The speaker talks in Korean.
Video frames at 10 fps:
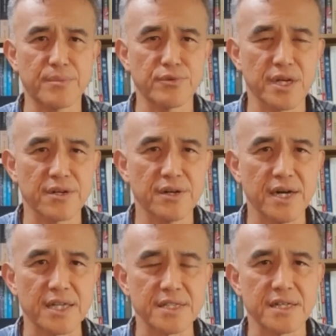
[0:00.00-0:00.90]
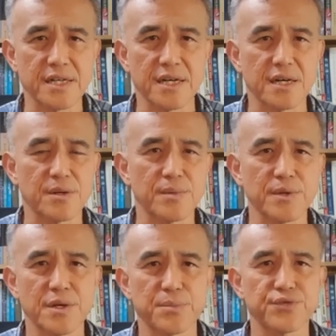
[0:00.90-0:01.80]
방문하는 거 아니냐
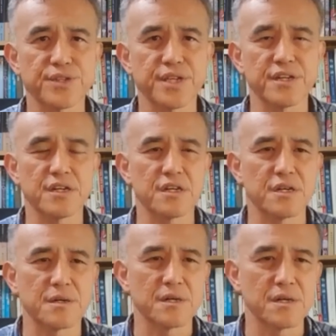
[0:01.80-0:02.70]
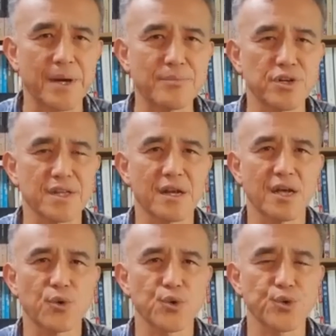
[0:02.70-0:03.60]
푸틴을 방문해
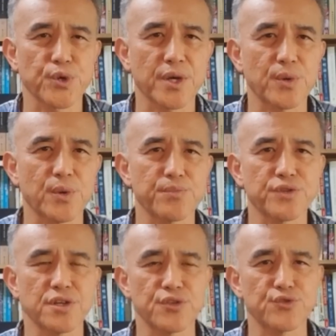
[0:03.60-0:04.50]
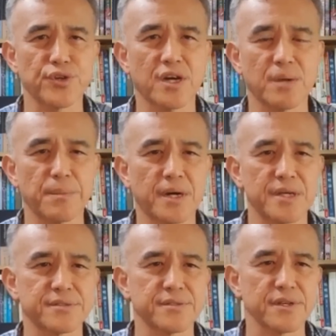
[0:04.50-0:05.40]
달라고 요청했고 푸틴은 수락한 바가
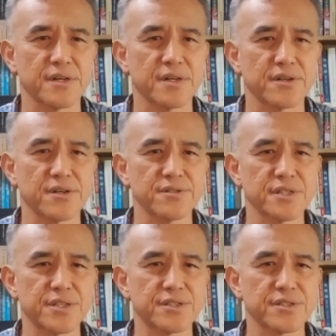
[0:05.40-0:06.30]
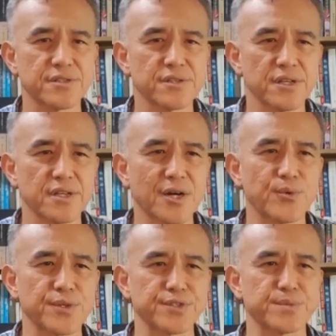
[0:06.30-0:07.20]
있으니까 그런 예측들이
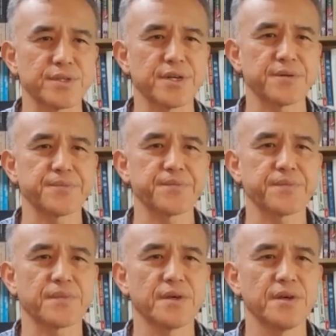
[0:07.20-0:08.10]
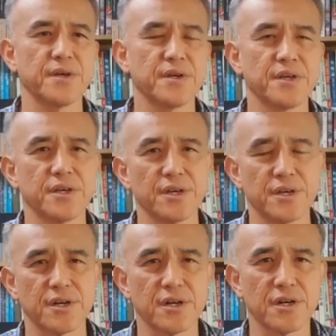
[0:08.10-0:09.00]
나오고 있습니다.
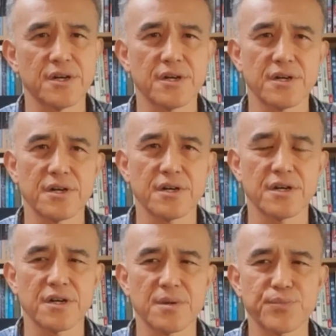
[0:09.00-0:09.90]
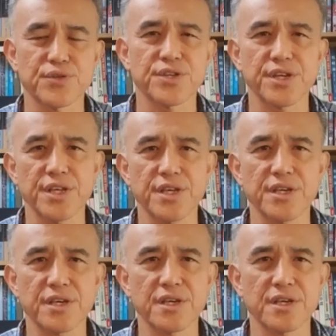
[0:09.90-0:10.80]
어,
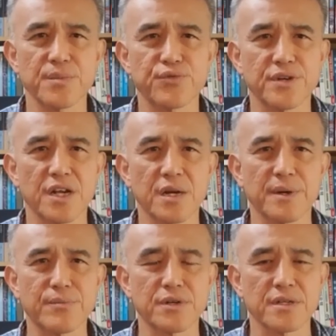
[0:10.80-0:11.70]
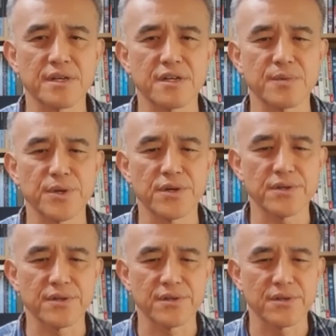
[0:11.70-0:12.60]
푸틴이 북한을 방문한다
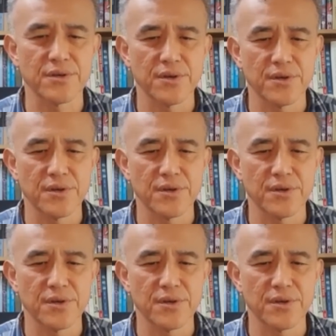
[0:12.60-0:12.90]
그러면은